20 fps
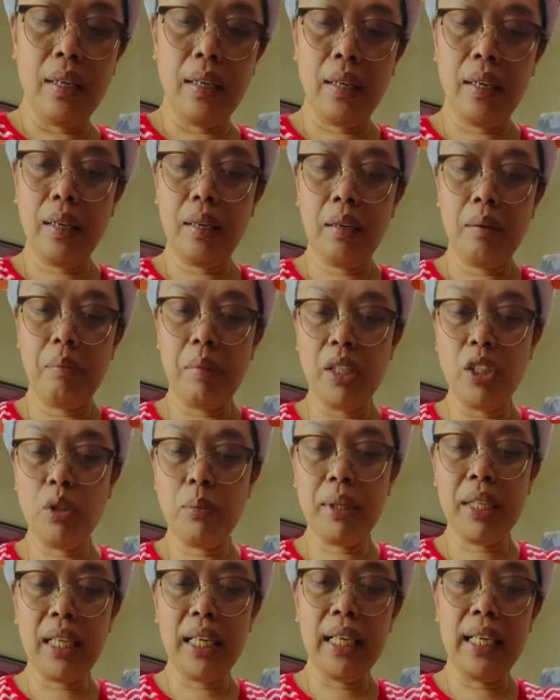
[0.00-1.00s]
uh, medyo
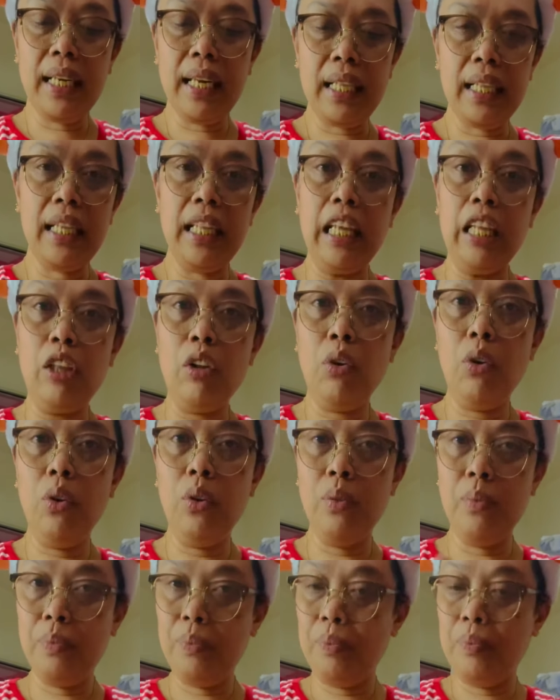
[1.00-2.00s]
matagal natin
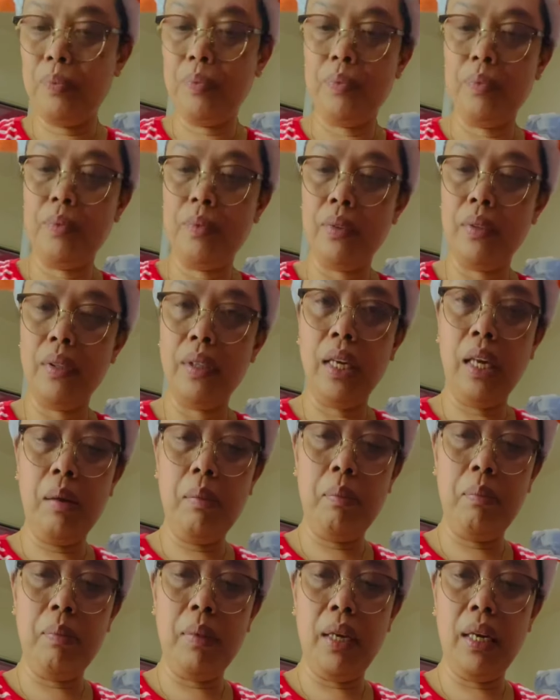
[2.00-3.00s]
itong
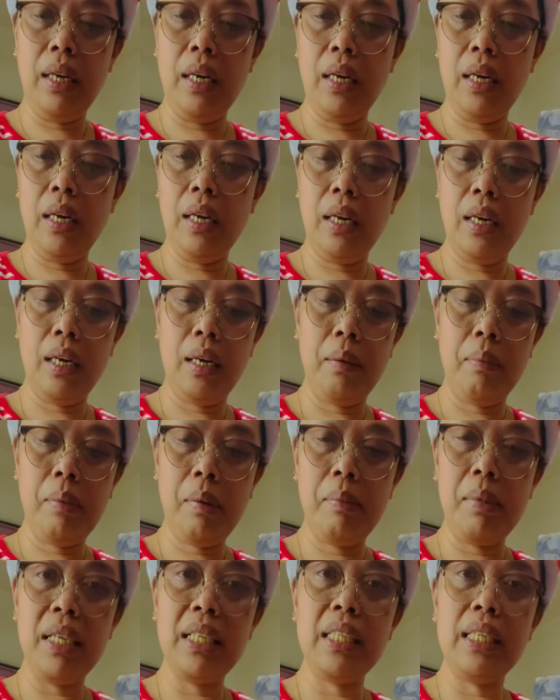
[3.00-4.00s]

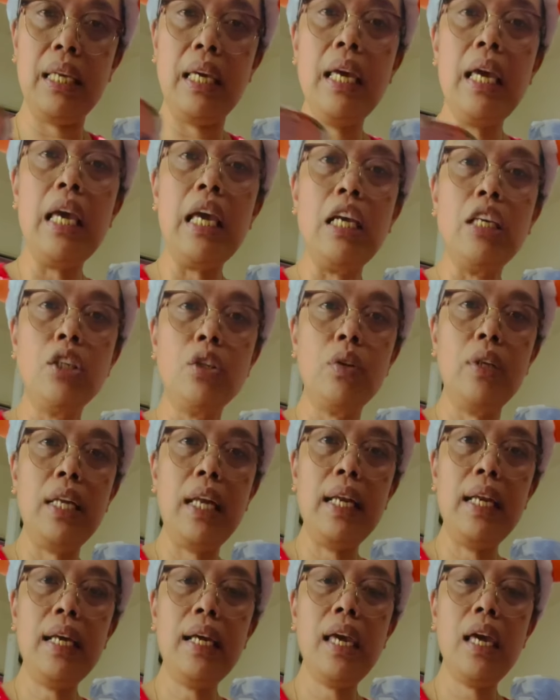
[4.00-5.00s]
i-mixi. So,
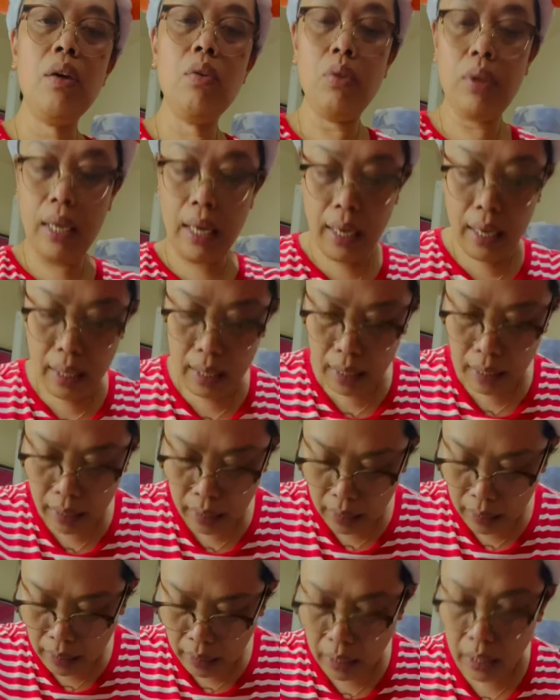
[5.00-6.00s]
ilalagay ko na
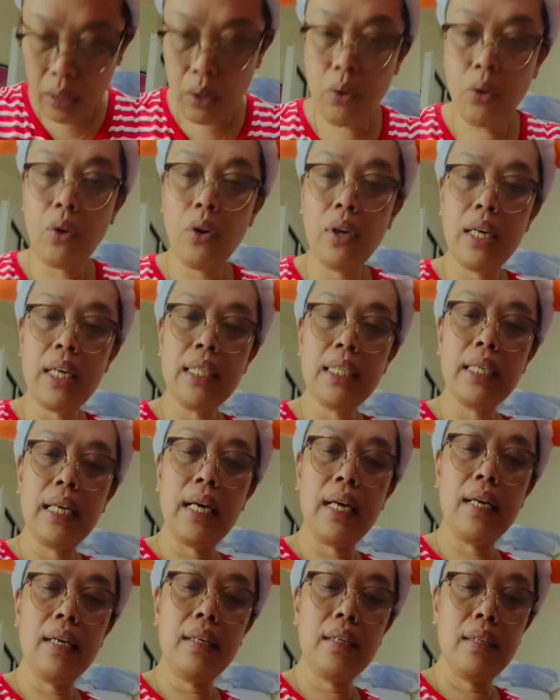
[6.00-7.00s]
itong
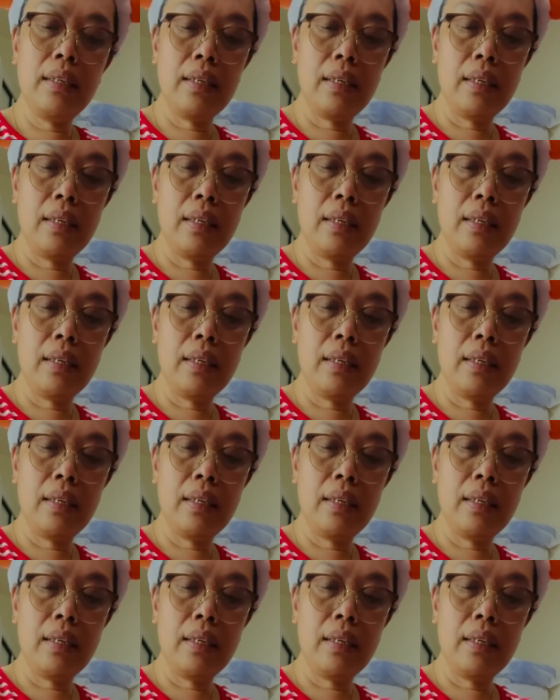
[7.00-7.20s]
isang